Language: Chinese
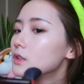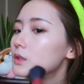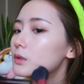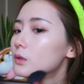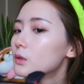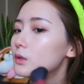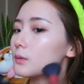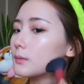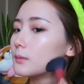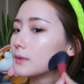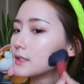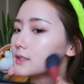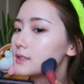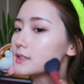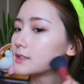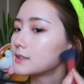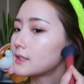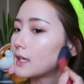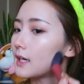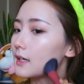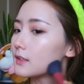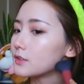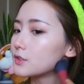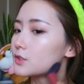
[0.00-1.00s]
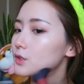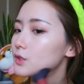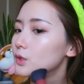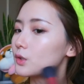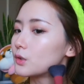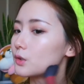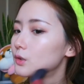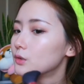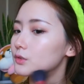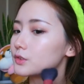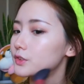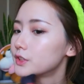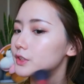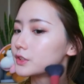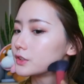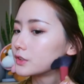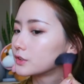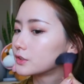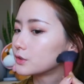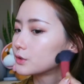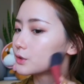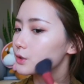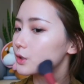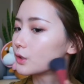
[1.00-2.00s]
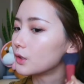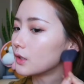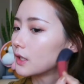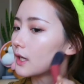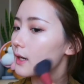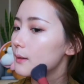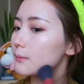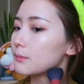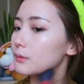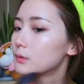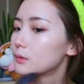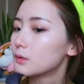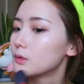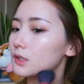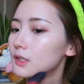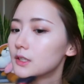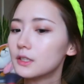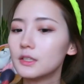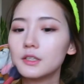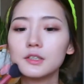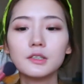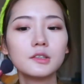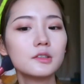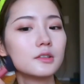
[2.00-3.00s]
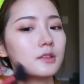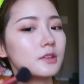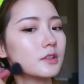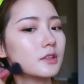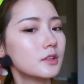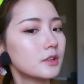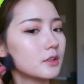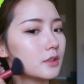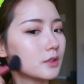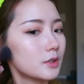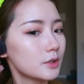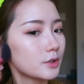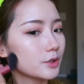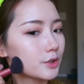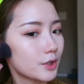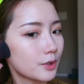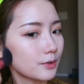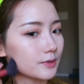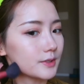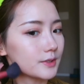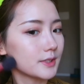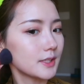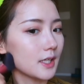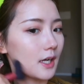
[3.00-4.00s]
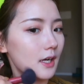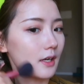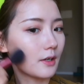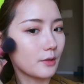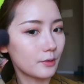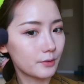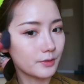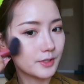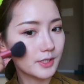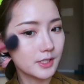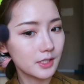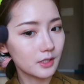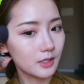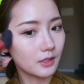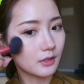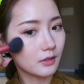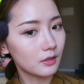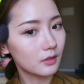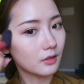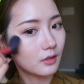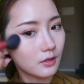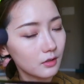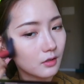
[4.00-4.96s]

我每次打修容是从来不会手下留情的，